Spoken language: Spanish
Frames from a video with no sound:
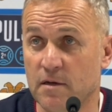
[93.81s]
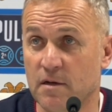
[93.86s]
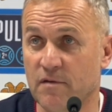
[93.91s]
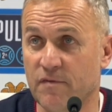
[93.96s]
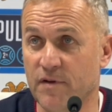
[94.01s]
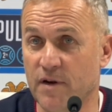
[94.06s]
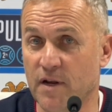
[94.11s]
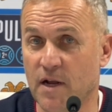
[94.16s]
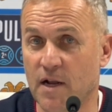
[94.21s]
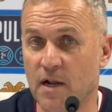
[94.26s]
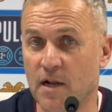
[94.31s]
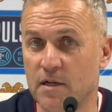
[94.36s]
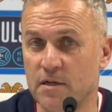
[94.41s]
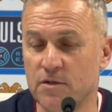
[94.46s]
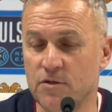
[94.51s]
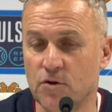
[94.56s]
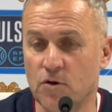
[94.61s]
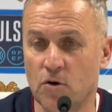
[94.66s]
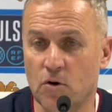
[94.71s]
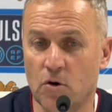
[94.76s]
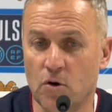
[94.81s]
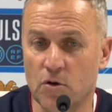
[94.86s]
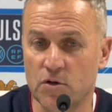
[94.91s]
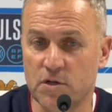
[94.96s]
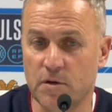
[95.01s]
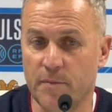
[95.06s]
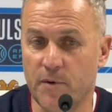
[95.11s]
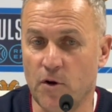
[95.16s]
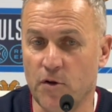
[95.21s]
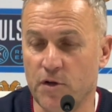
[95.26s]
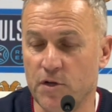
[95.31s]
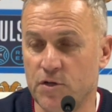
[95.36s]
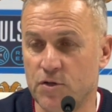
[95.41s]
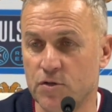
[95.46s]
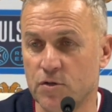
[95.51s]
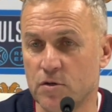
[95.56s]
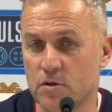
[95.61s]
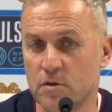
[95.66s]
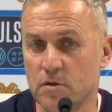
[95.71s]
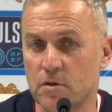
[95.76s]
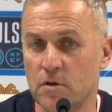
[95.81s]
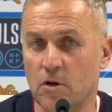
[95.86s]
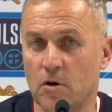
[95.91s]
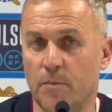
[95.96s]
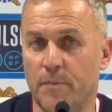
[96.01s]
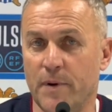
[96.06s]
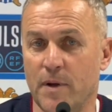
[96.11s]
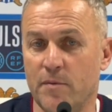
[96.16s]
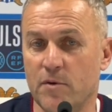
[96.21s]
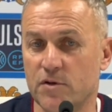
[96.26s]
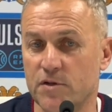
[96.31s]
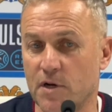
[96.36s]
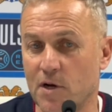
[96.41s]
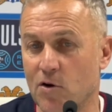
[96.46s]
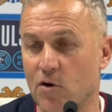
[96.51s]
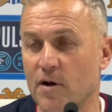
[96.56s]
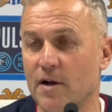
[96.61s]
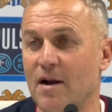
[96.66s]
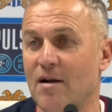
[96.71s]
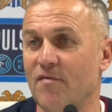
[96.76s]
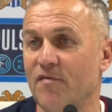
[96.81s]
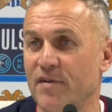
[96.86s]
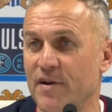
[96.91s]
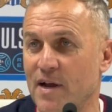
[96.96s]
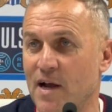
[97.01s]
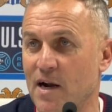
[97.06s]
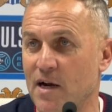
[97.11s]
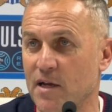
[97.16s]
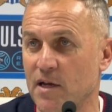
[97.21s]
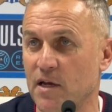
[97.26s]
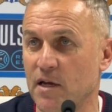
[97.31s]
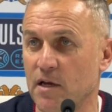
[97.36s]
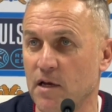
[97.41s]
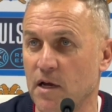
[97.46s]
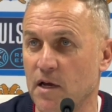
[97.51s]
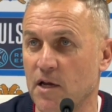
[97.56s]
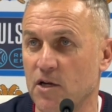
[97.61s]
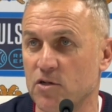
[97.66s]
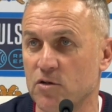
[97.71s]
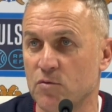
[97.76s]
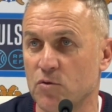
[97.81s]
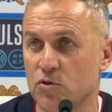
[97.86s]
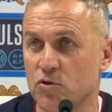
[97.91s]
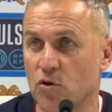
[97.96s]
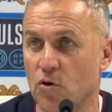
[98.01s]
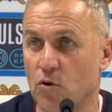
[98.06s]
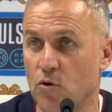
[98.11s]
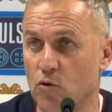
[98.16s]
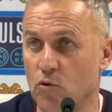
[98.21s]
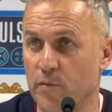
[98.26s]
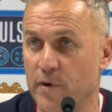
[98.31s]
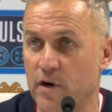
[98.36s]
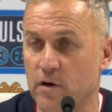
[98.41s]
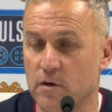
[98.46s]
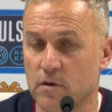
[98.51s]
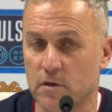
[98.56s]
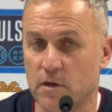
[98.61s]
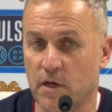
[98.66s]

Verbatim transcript: Al final, yo lo siempre he dicho, los premios se recogen al final y aquí somos todos números.